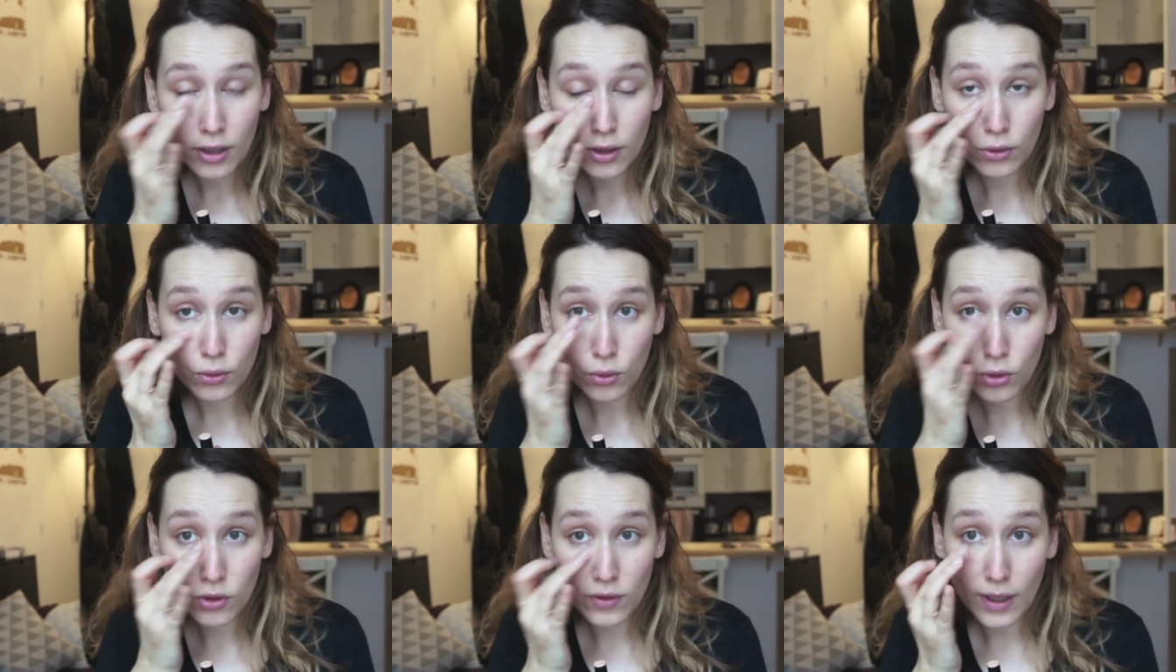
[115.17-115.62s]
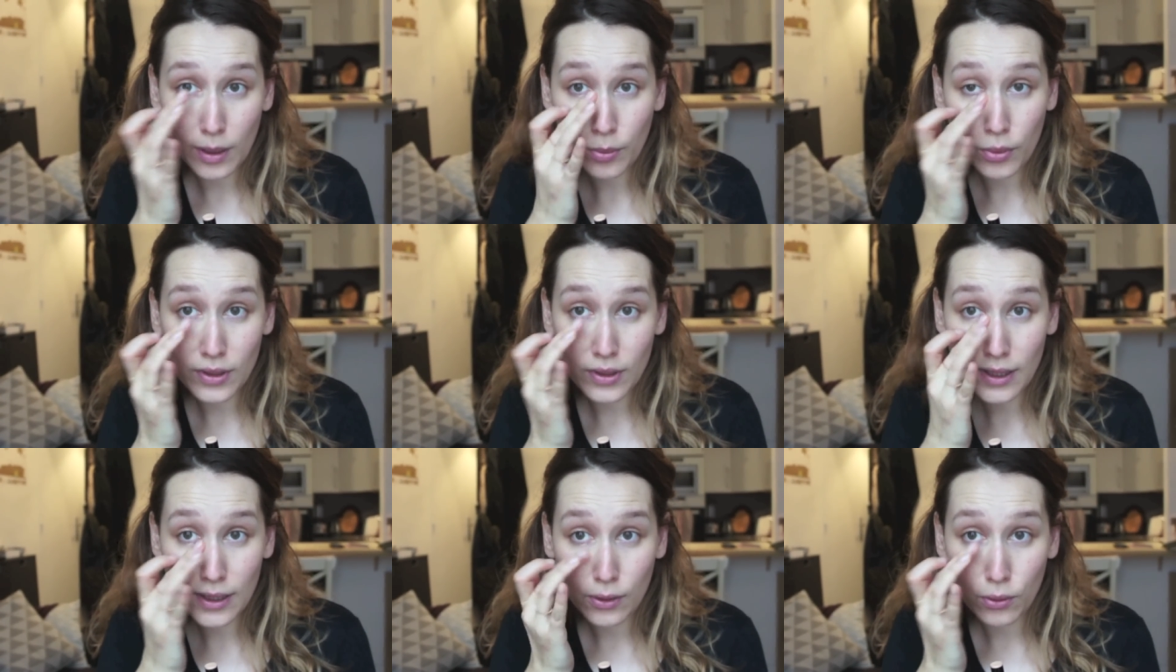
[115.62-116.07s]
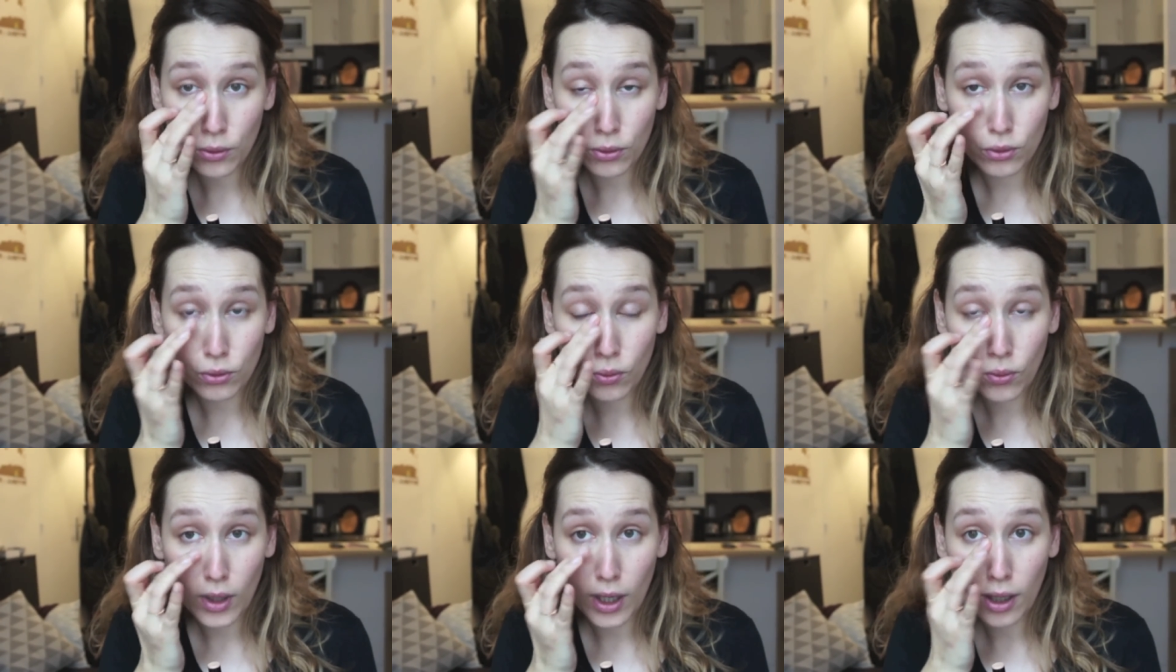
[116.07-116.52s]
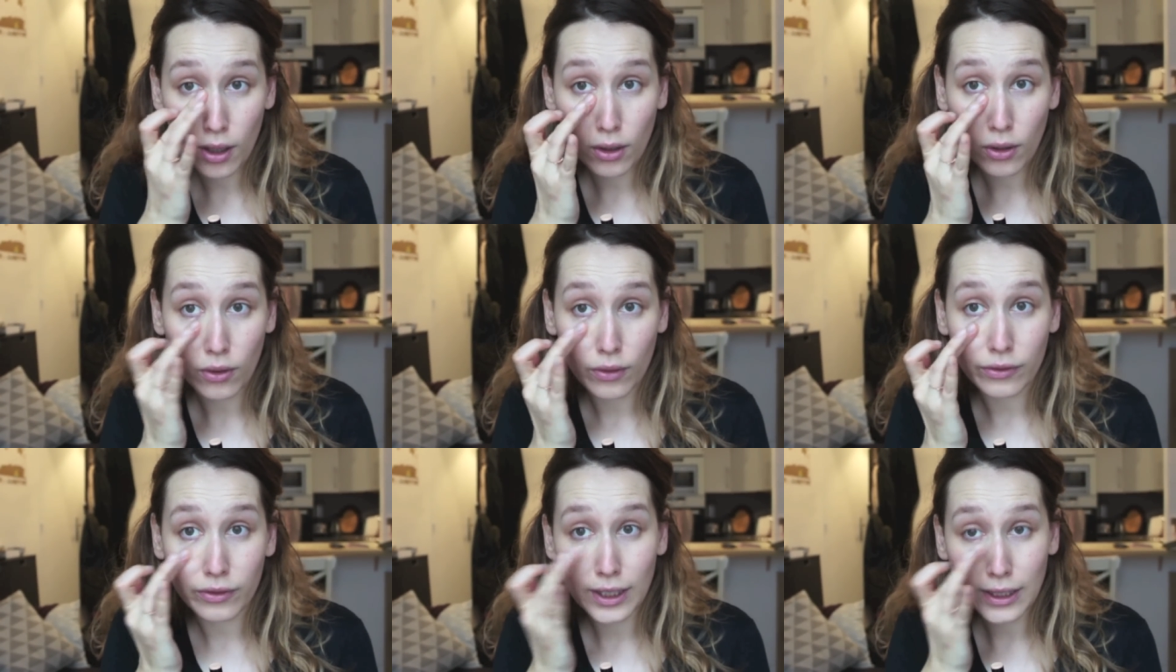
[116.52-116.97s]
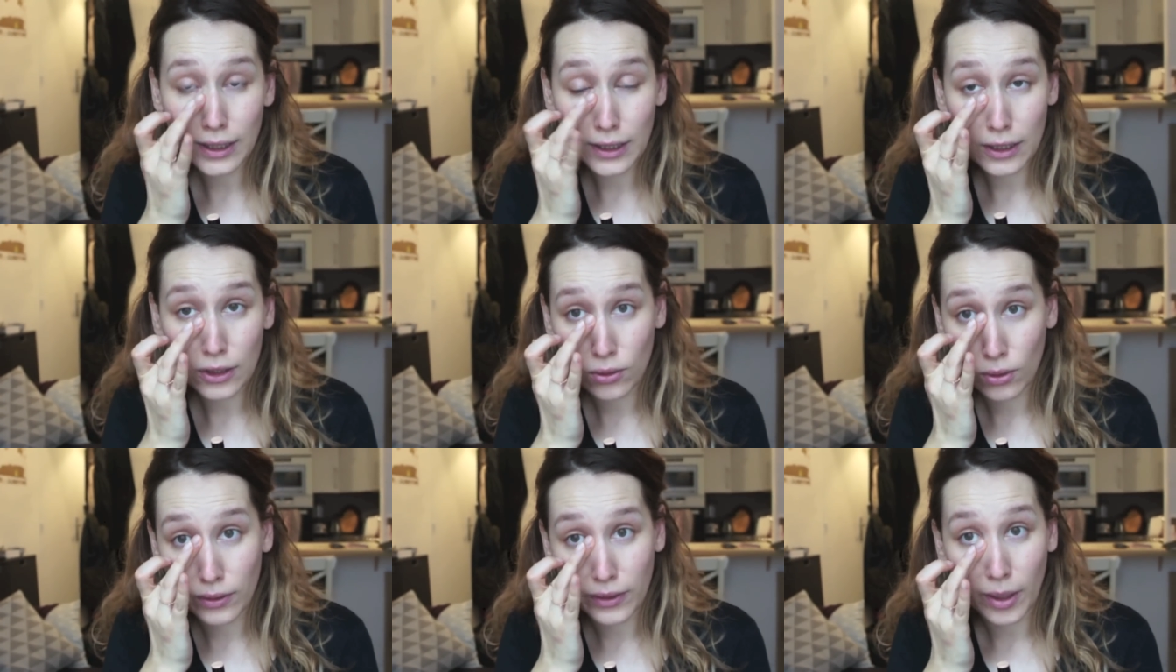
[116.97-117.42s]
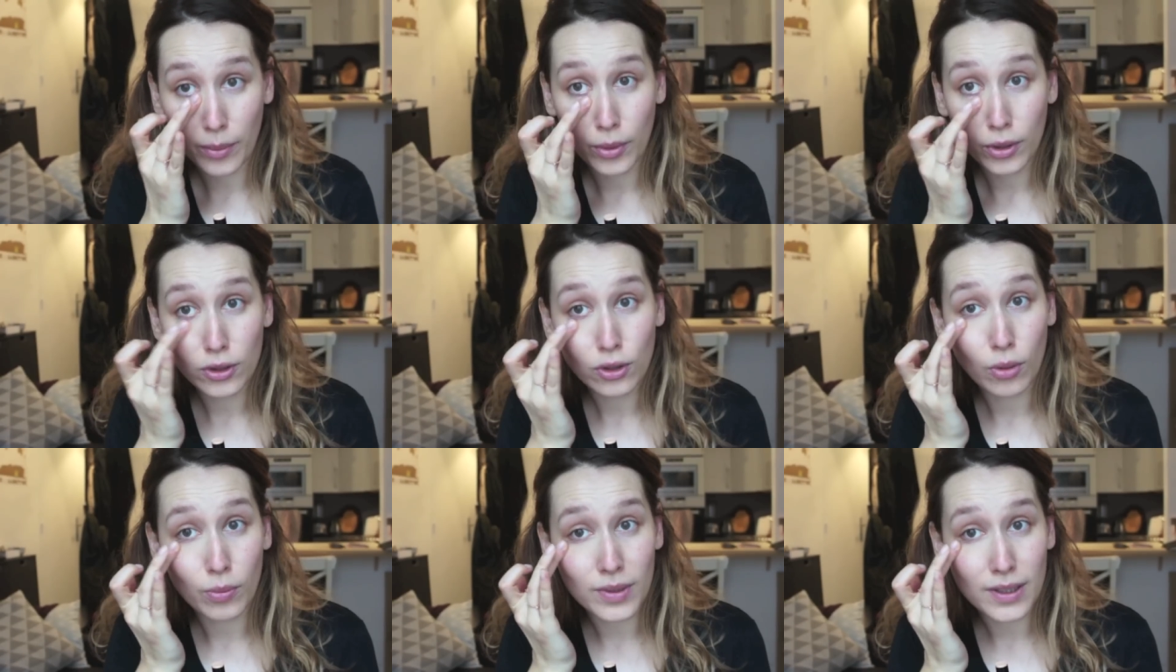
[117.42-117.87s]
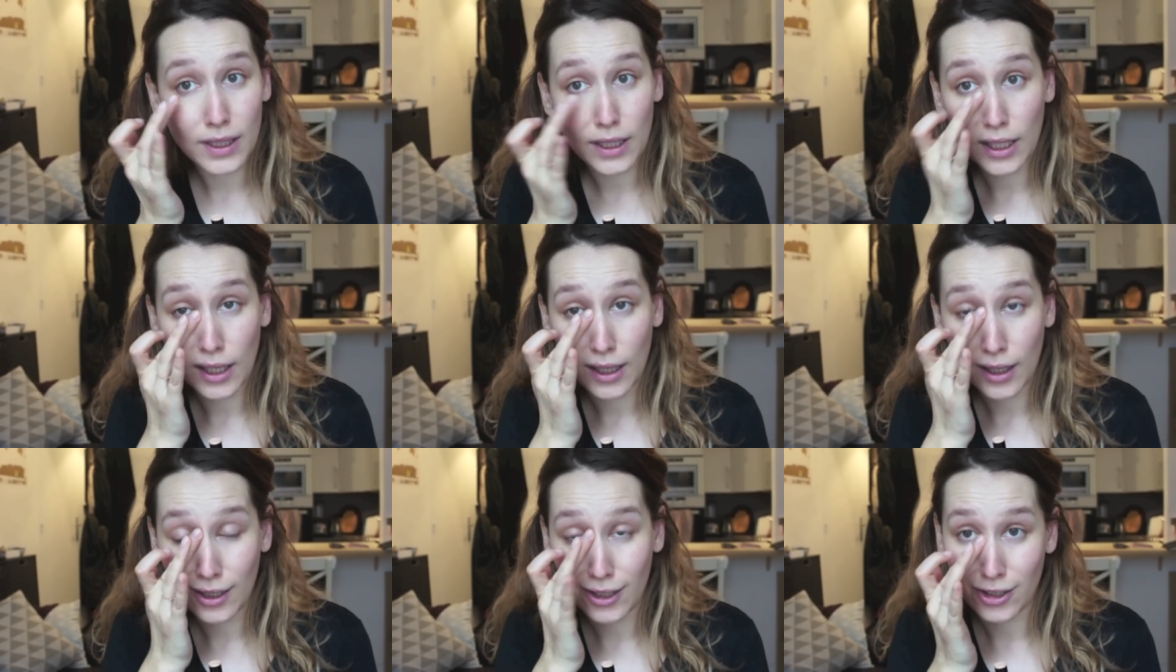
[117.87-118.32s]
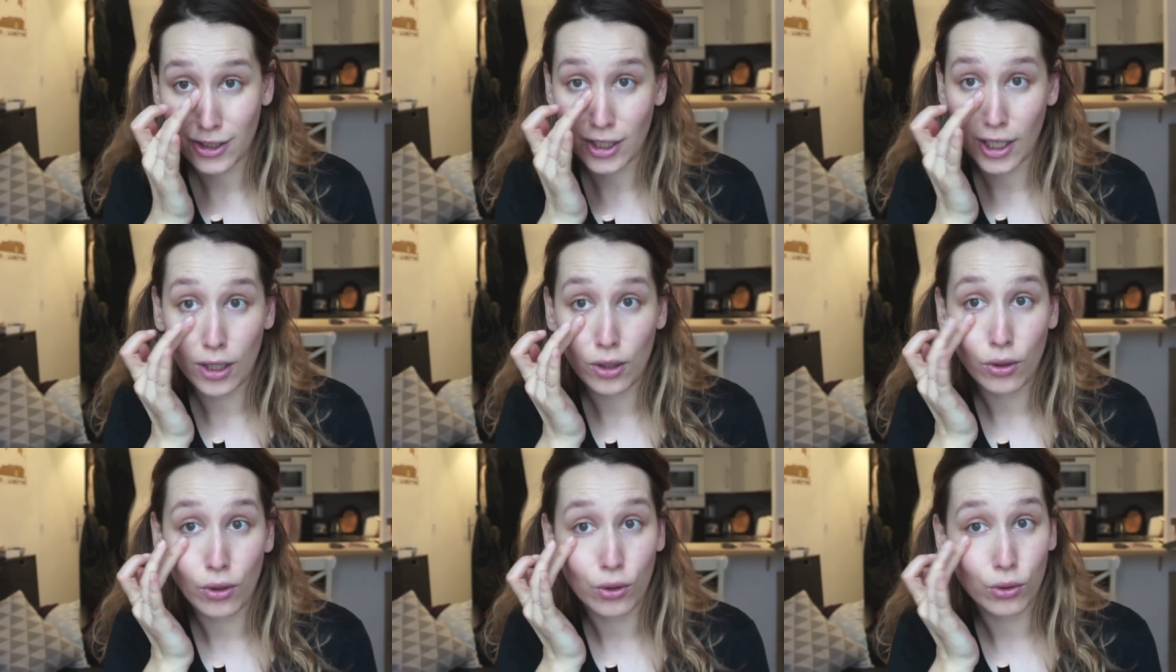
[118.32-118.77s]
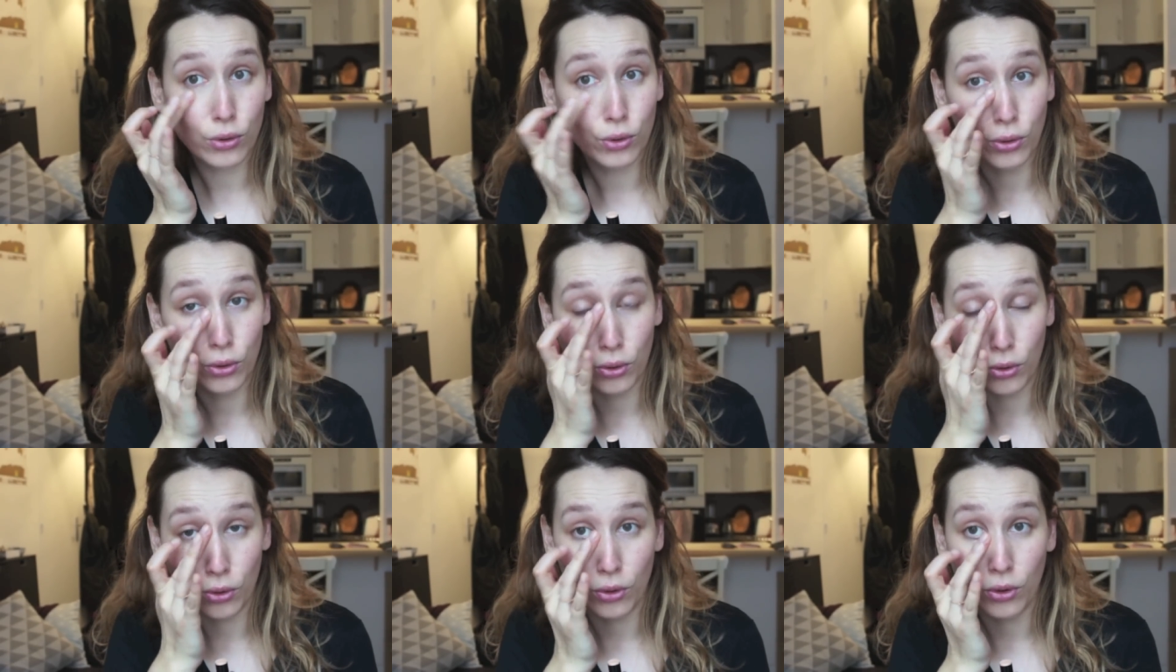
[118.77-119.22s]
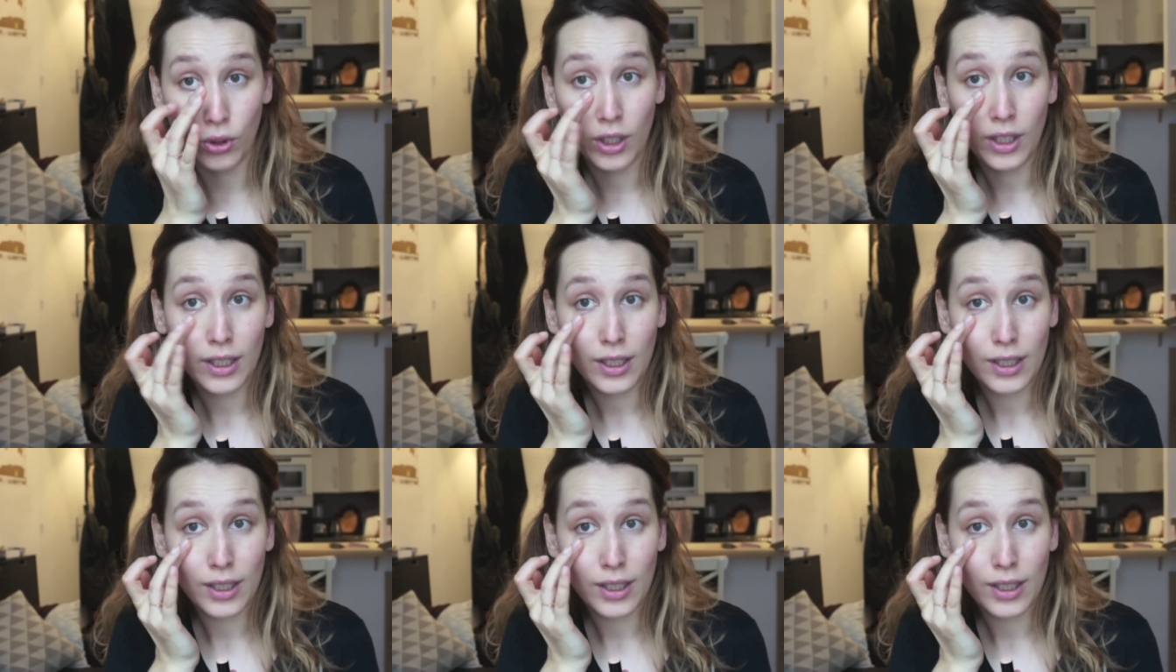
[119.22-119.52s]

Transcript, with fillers: donc je viens le poser au doigt en fait et je le tapote comme ça la chaleur de,